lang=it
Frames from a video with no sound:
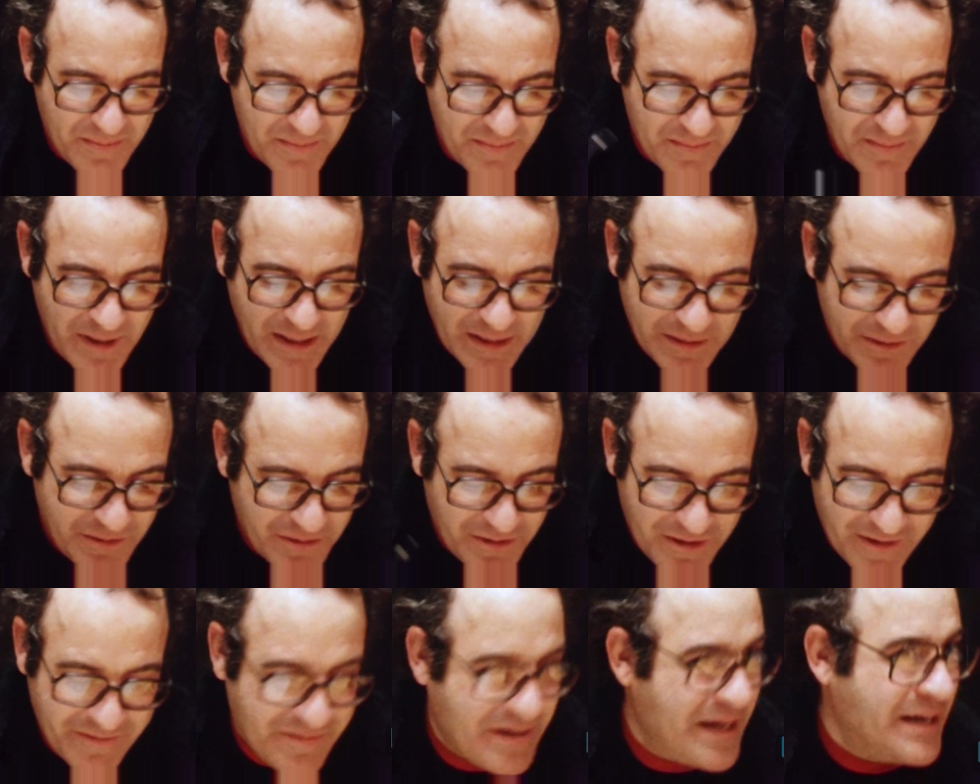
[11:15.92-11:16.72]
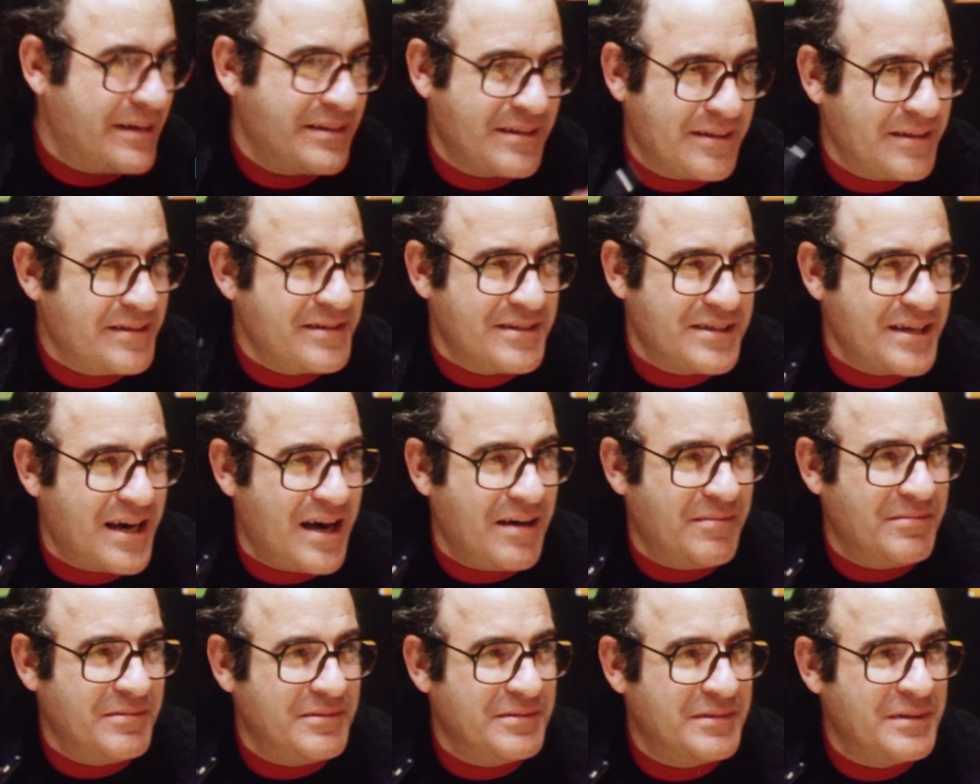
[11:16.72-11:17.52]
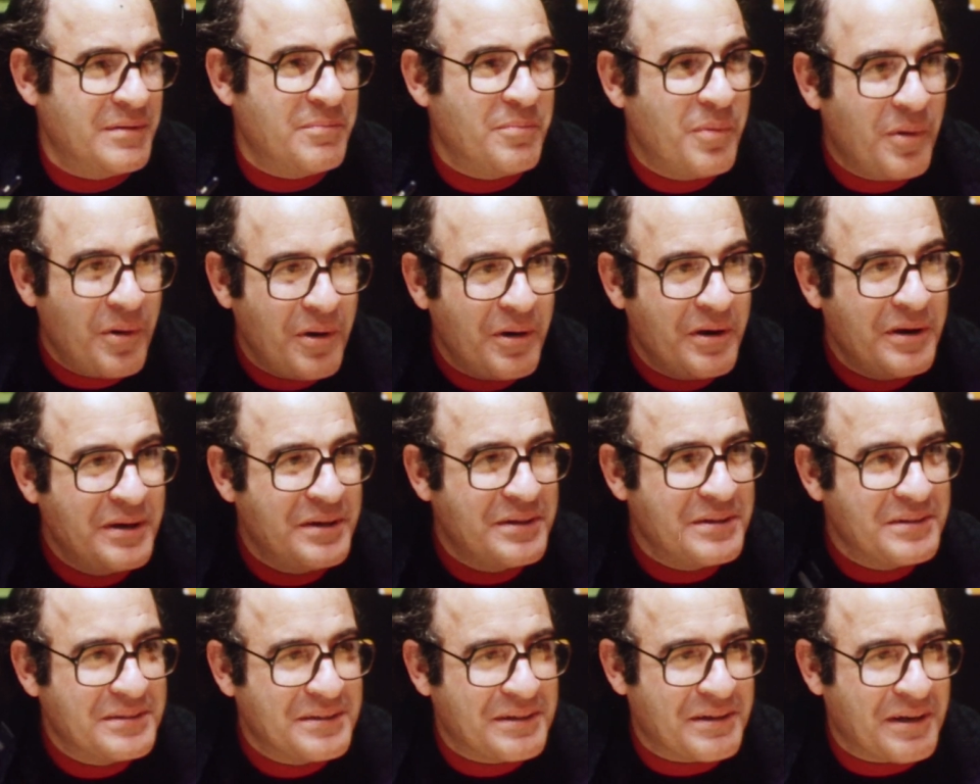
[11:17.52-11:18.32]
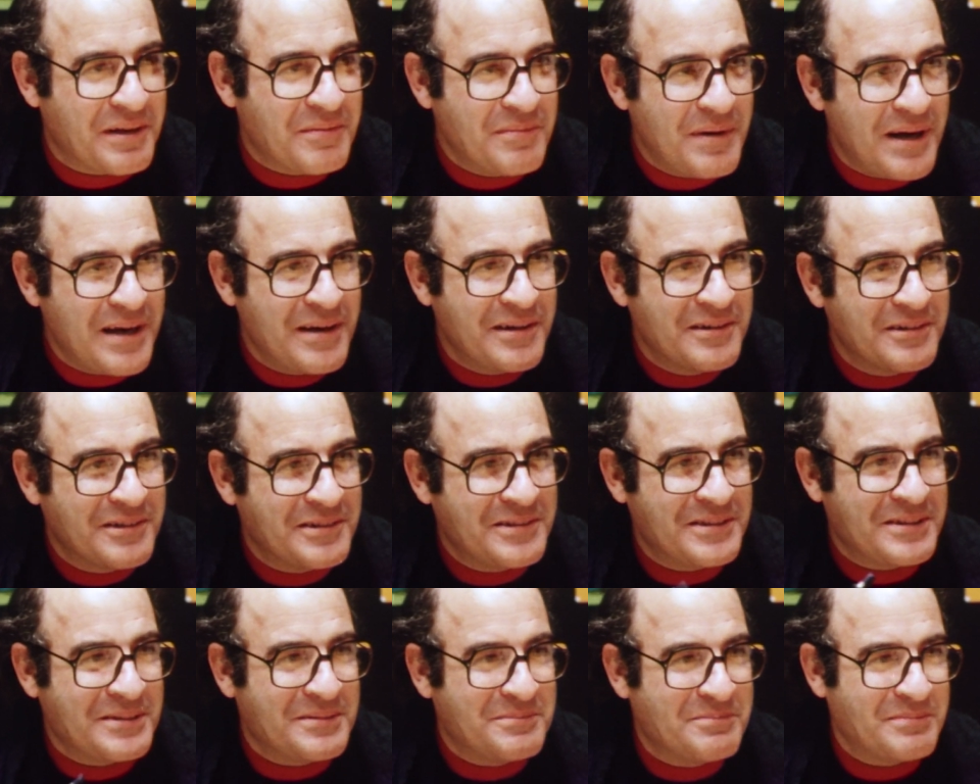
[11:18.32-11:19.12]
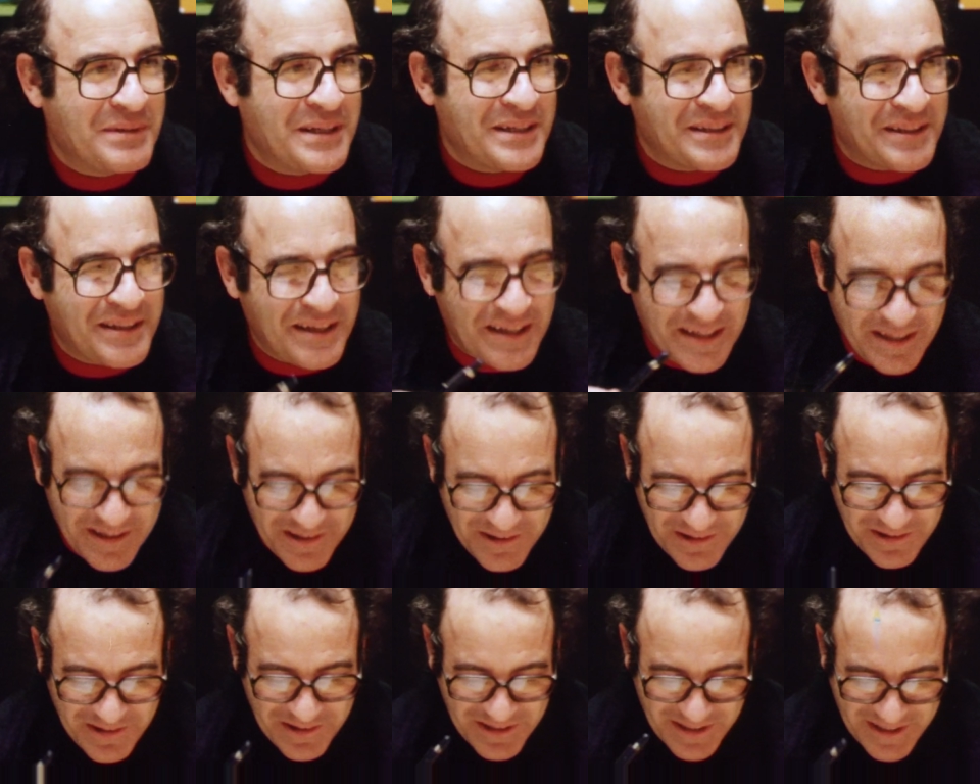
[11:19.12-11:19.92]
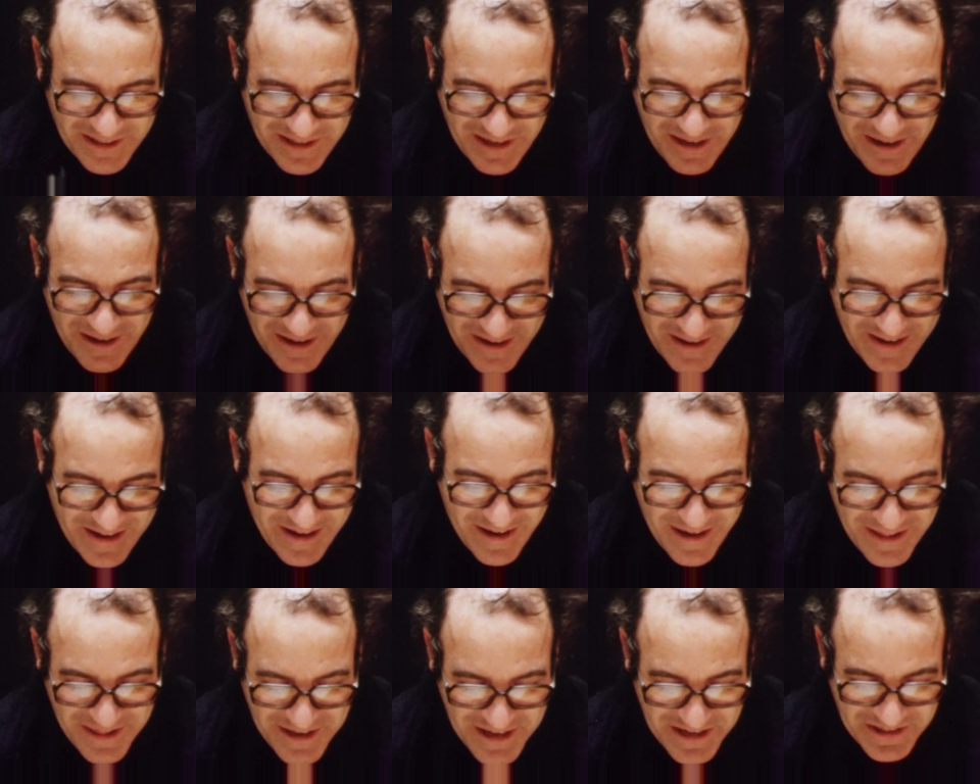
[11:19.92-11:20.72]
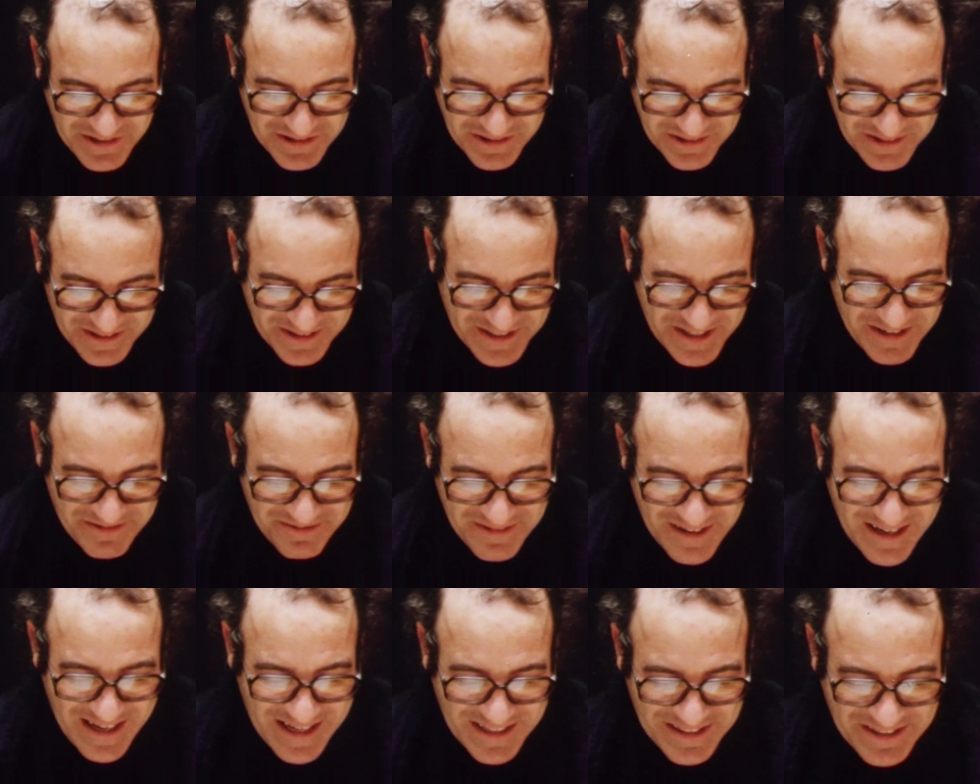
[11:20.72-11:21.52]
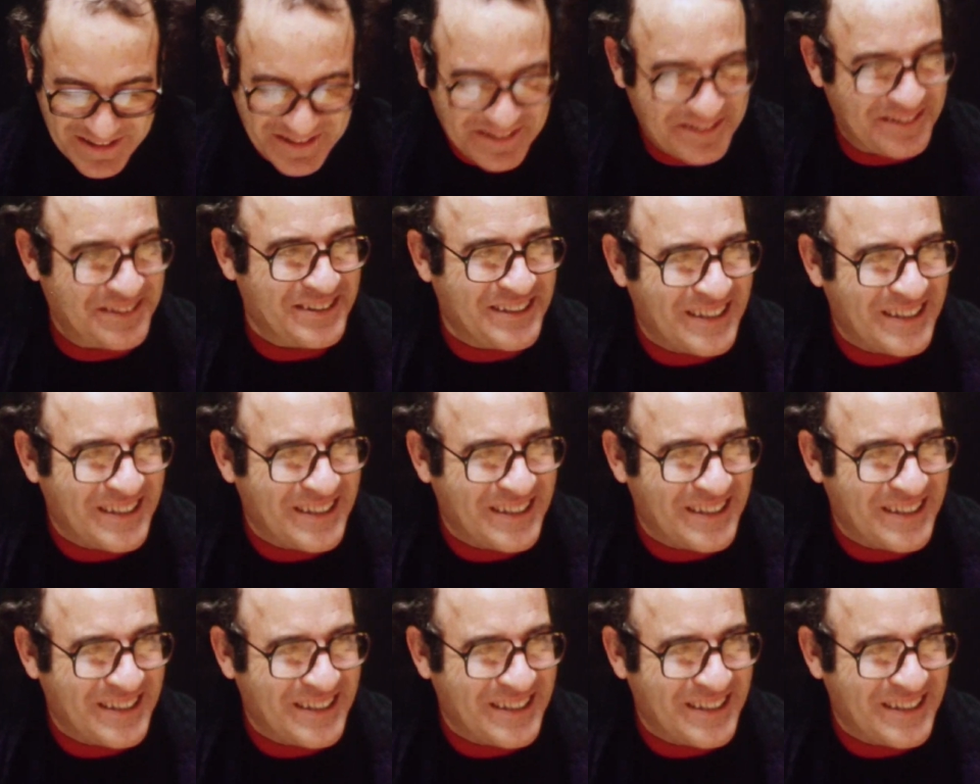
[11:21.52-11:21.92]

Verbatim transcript: metto il verde, diciamo, e poi rimango per delle ore e adesso cosa faccio?